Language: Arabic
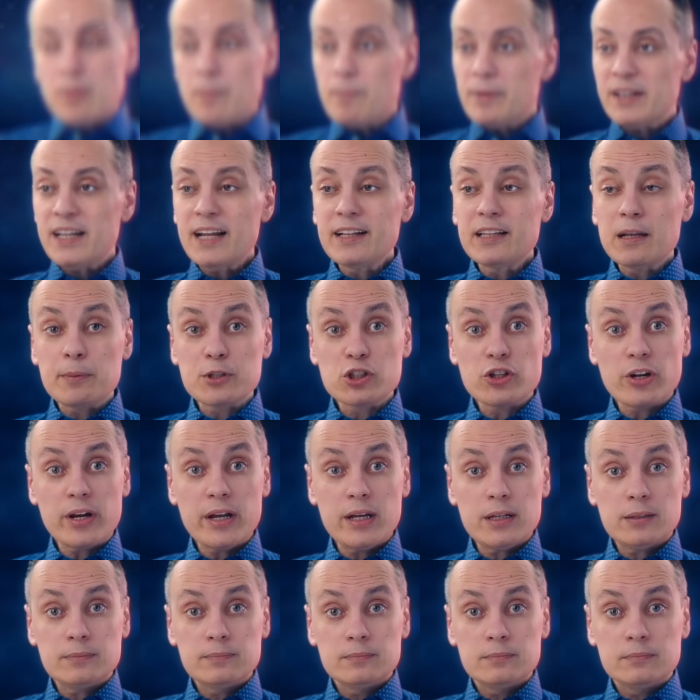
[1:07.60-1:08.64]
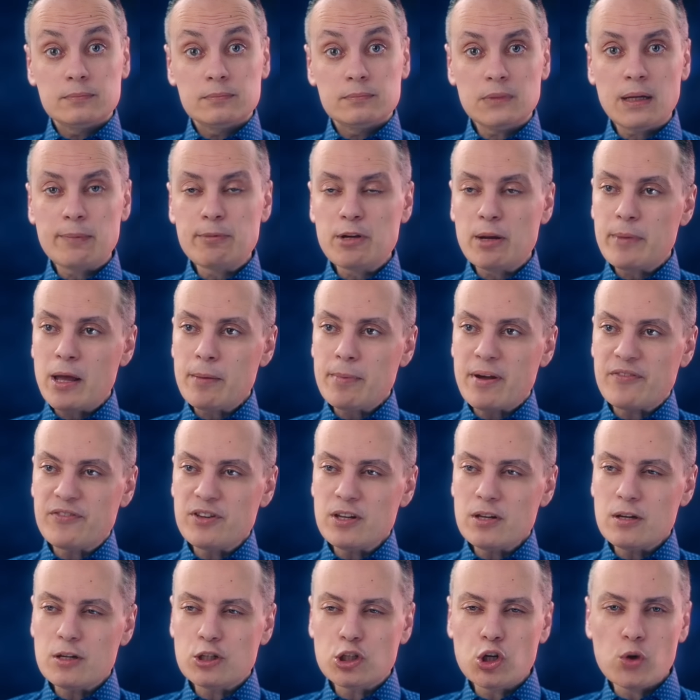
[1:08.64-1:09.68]
من بدايه البشريه قبل ما
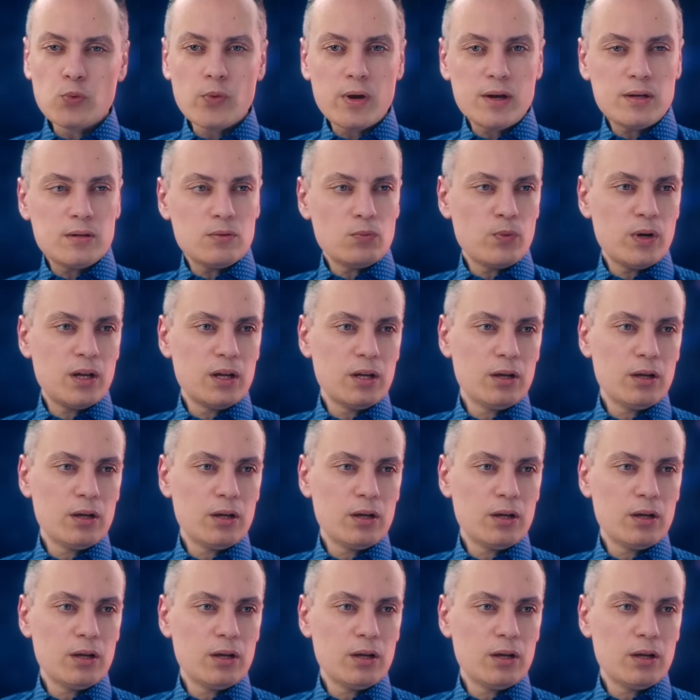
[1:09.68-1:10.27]
يبقى فيه دول